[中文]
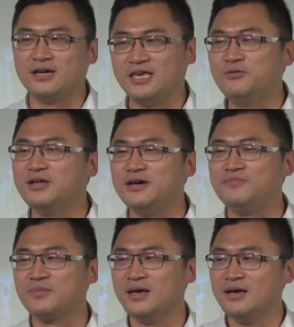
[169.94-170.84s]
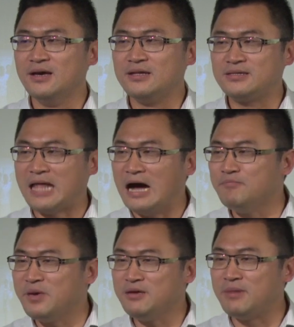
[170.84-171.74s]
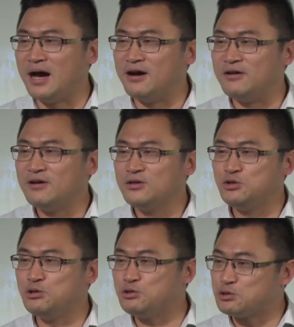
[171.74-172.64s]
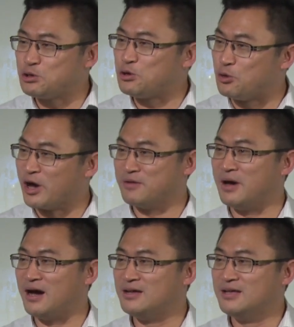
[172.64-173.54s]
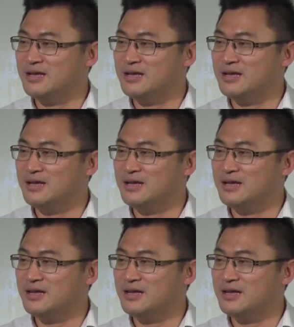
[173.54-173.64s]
呢？因为呢，当兵嘛，去去就回嘛。